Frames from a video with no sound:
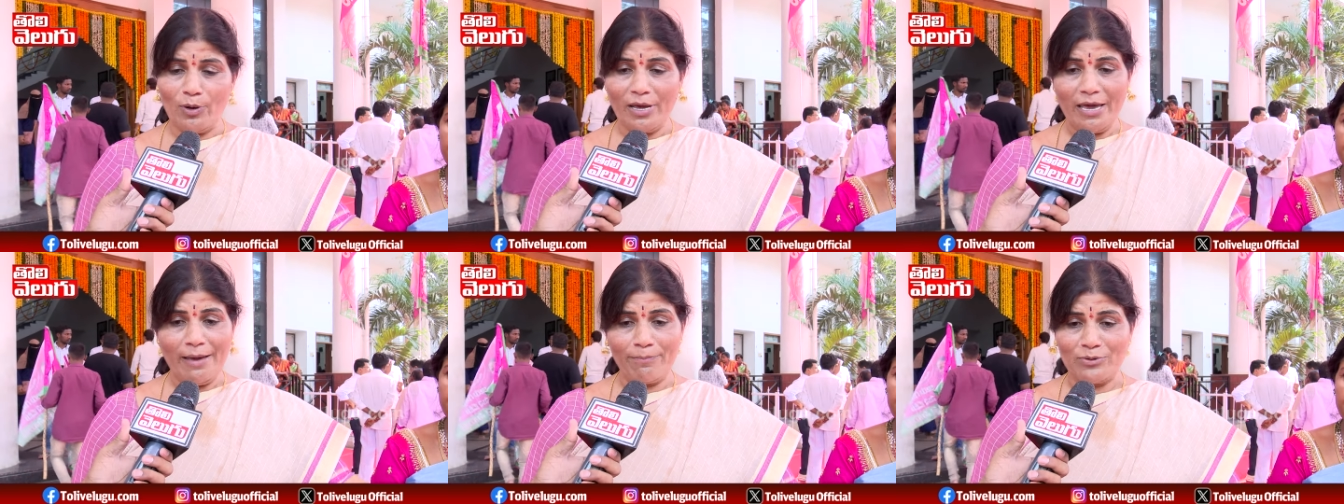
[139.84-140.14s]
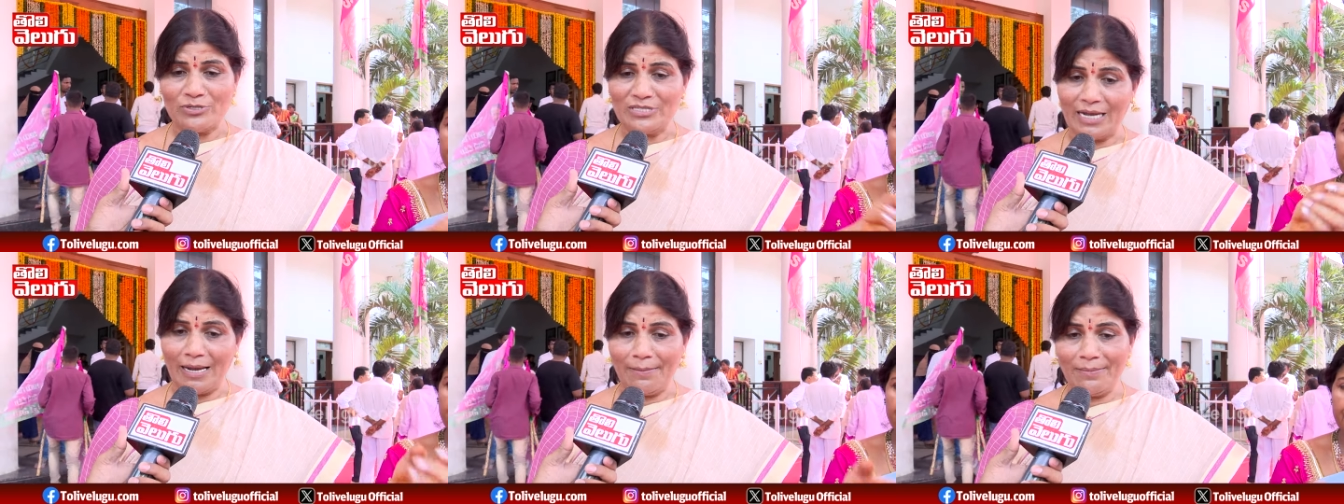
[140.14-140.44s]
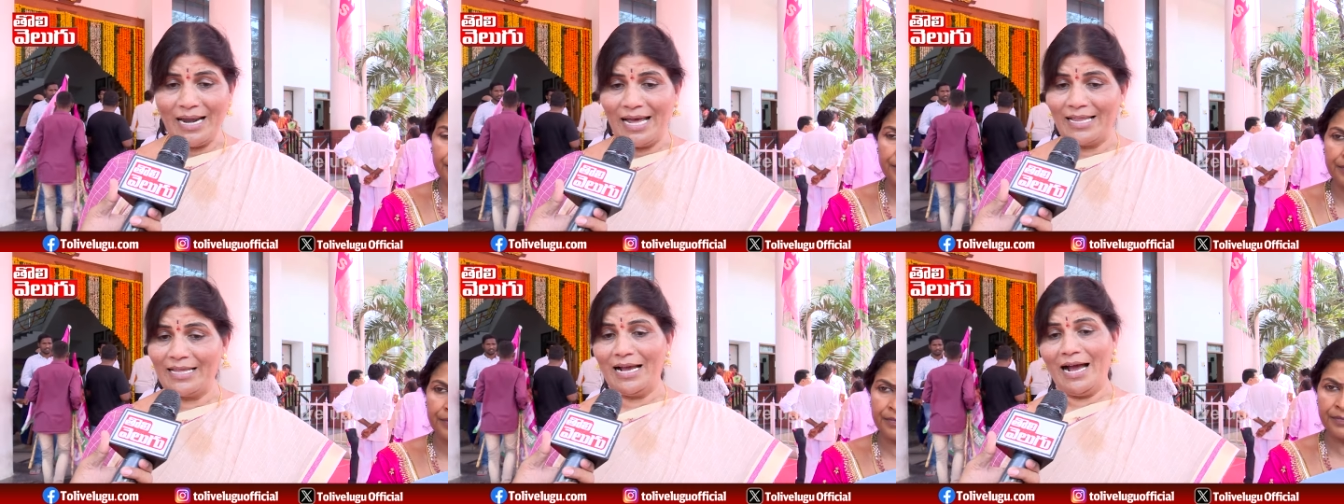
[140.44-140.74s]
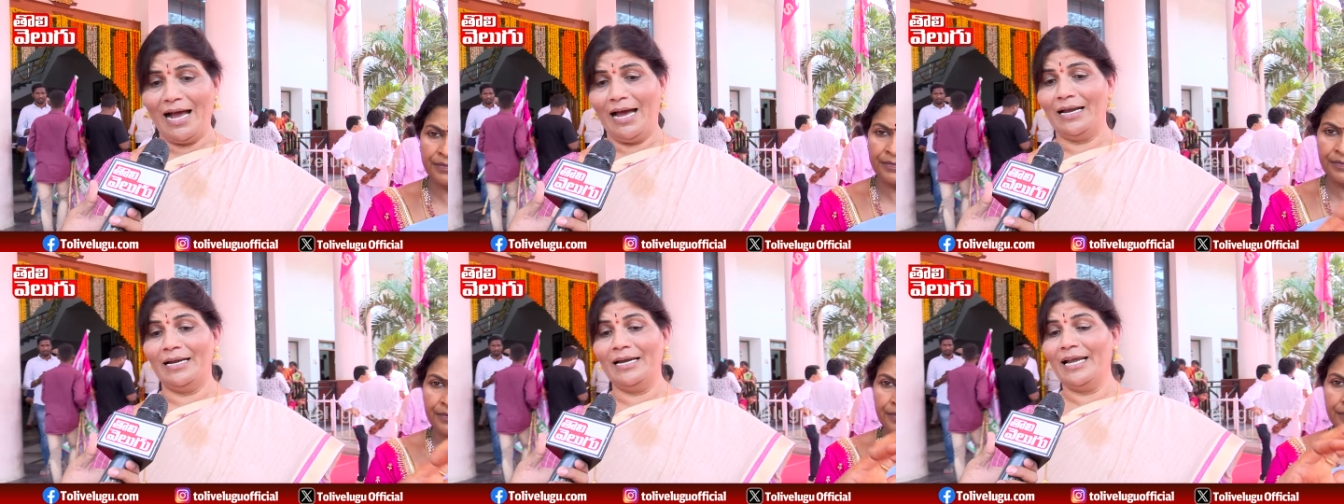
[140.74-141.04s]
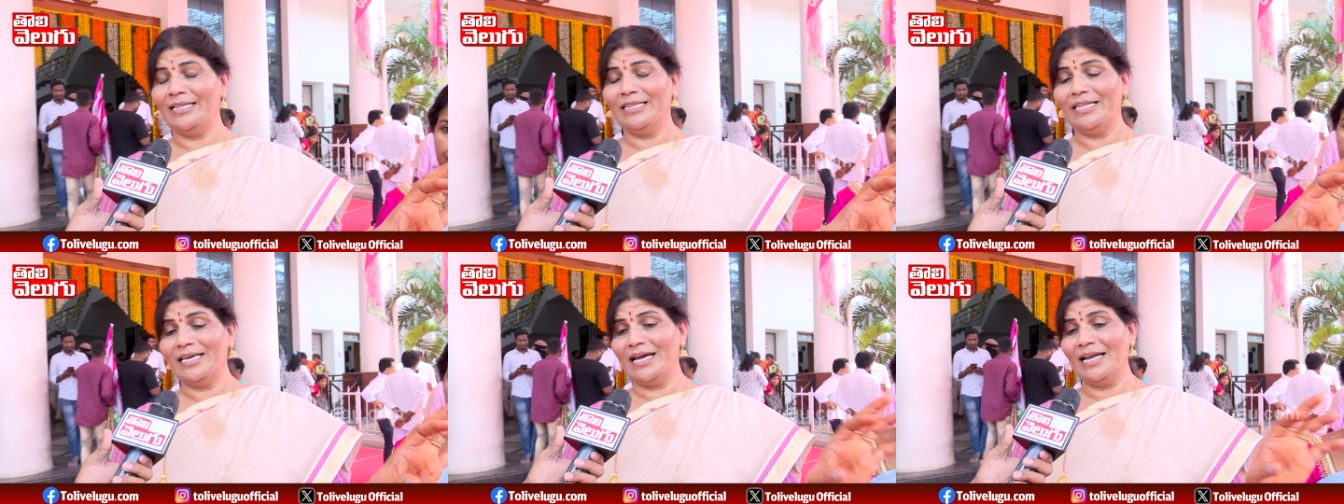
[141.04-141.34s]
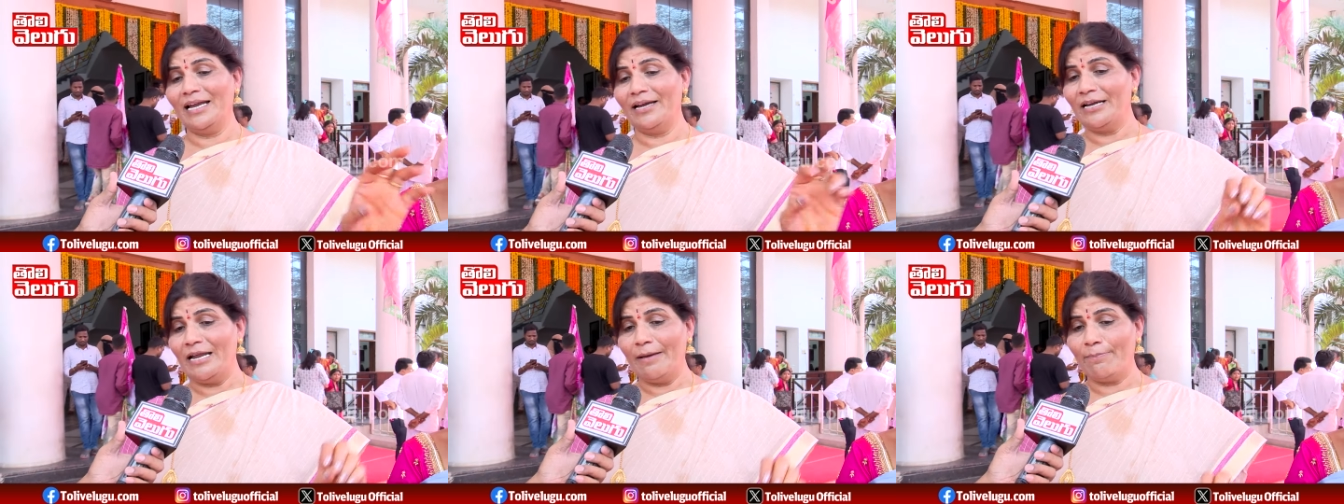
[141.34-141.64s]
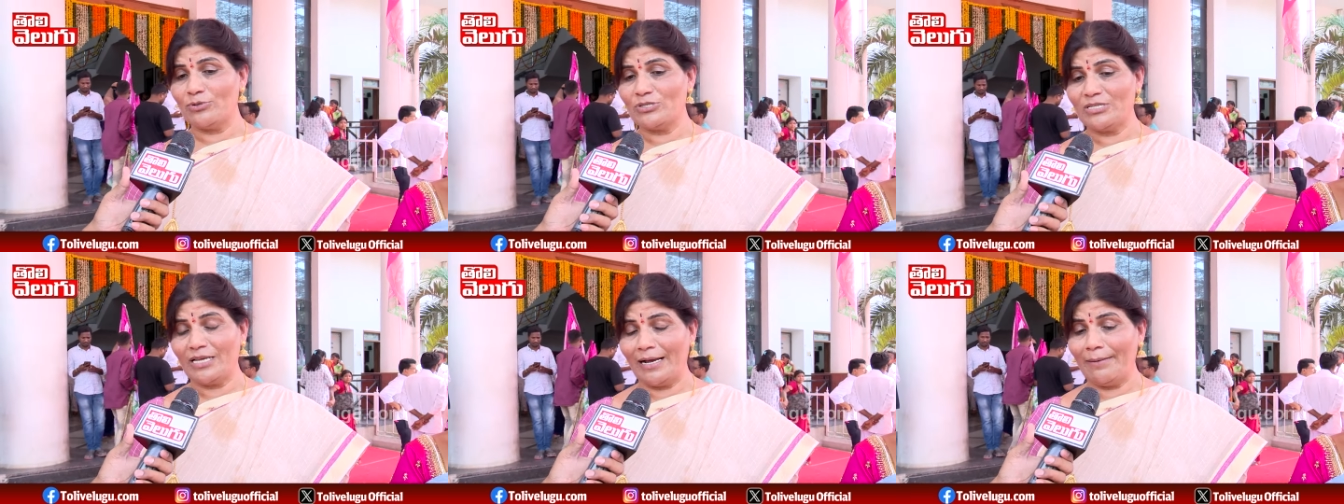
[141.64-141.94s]
ఈ పుస్తకం నాదిగా నేను తీయలేను నీ
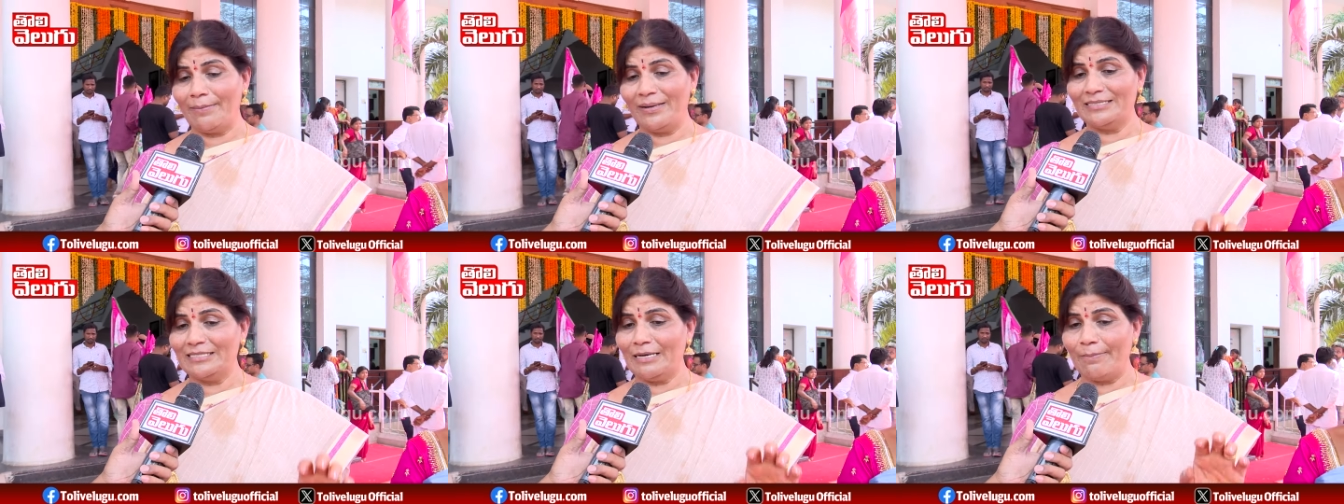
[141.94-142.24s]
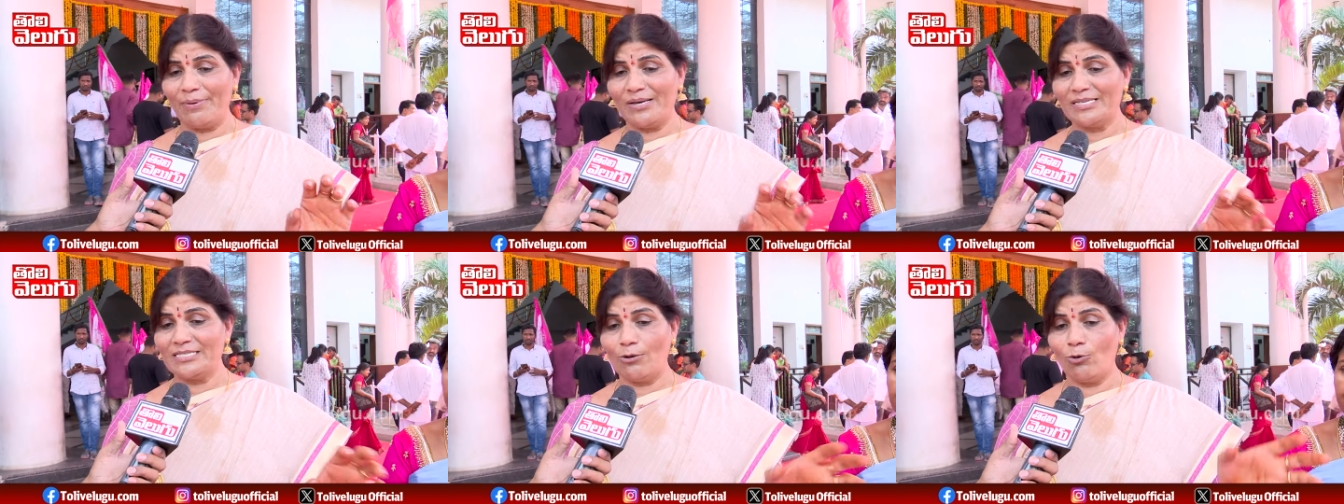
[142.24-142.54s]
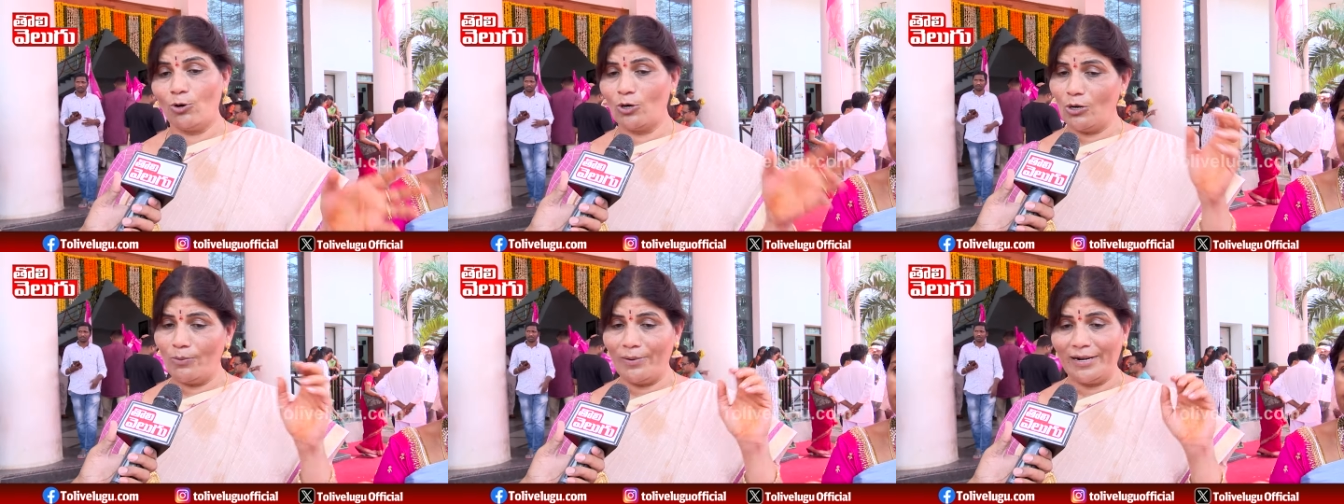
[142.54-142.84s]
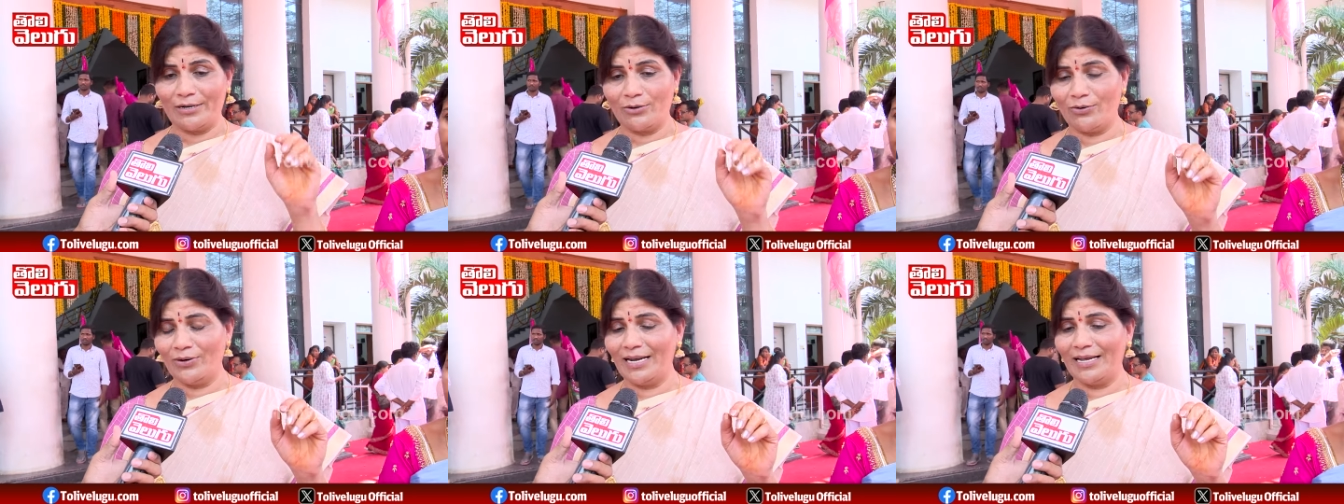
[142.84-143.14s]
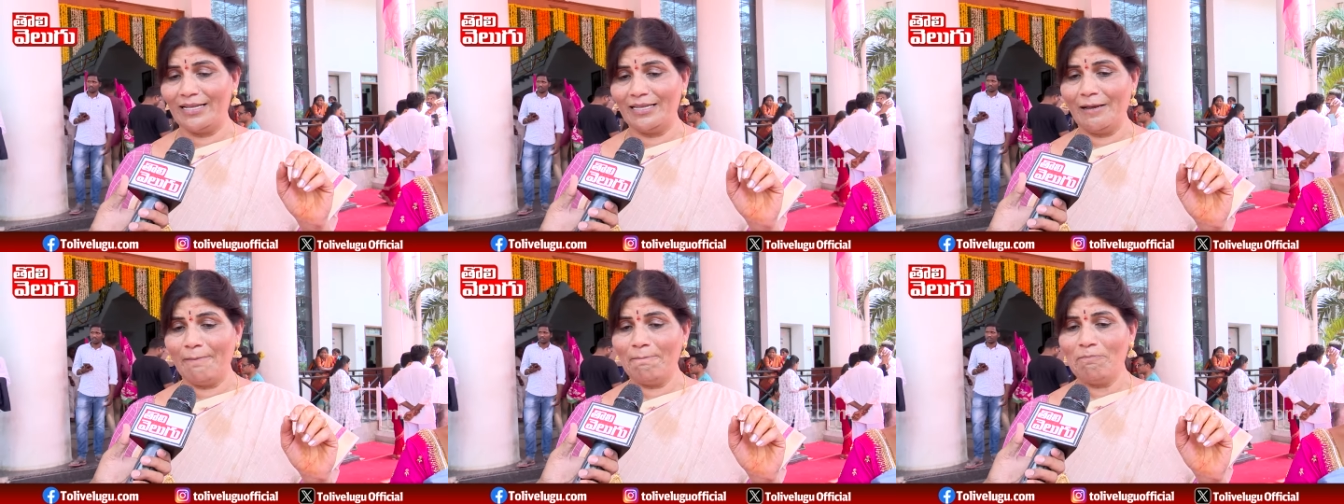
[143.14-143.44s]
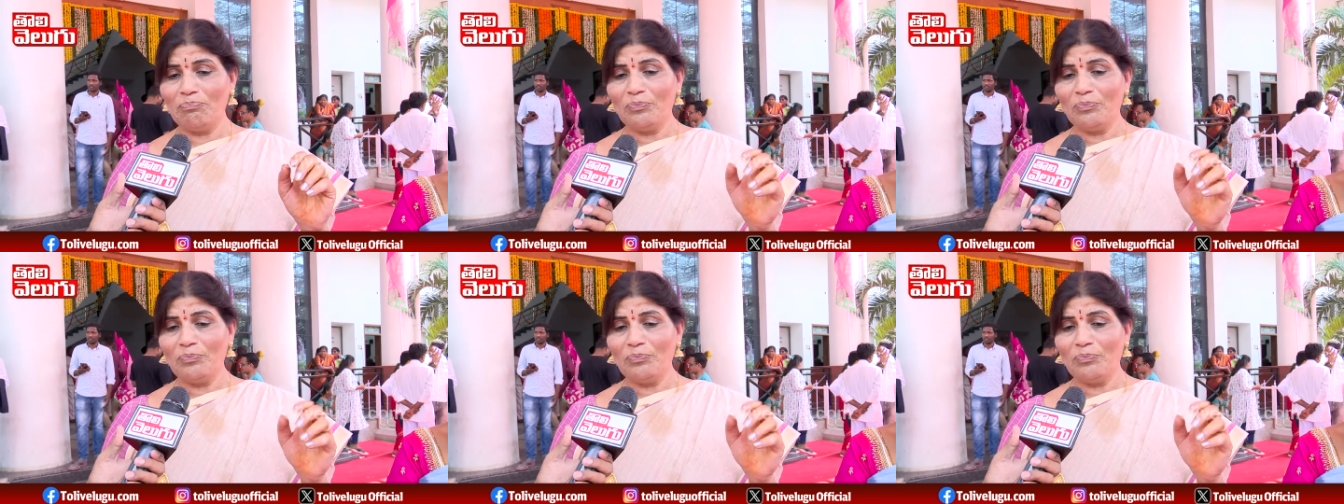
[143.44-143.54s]
పుస్తకం అని చెప్పేసి ఓట్లు పెట్టుకునేది